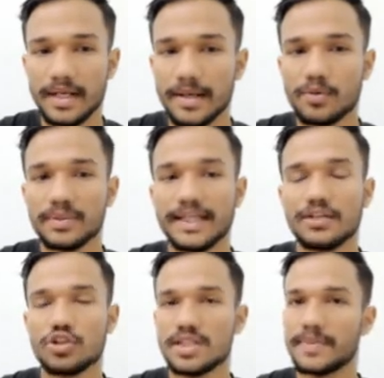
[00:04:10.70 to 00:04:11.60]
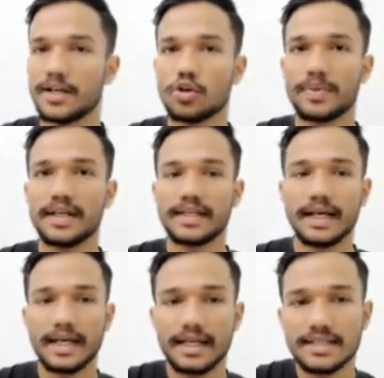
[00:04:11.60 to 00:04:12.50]
मैंने आपको बताया कि जो स्प्रेडर ऑपरेटर
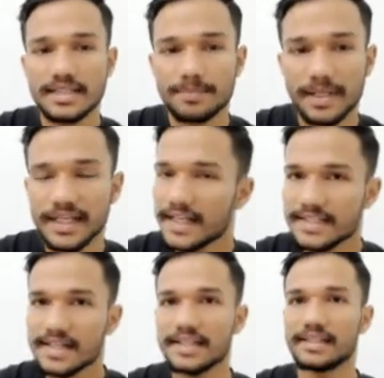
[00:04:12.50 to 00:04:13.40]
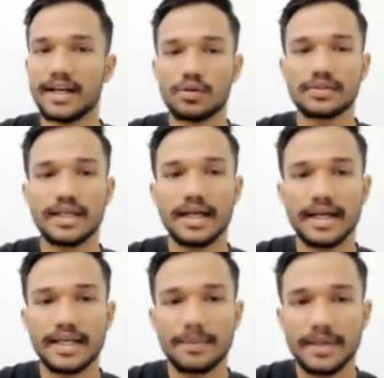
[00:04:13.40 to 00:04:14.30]
क्या करेगा सिंपल इरेजर की तरह होता है
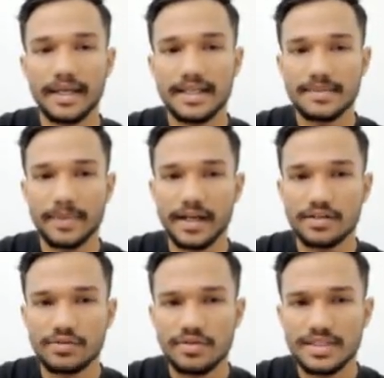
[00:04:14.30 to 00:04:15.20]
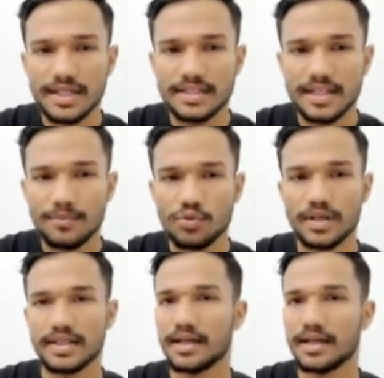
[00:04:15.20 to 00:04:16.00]
अगर यहाँ पे इस ब्रेकेट को इस तरीके से रिमूव कर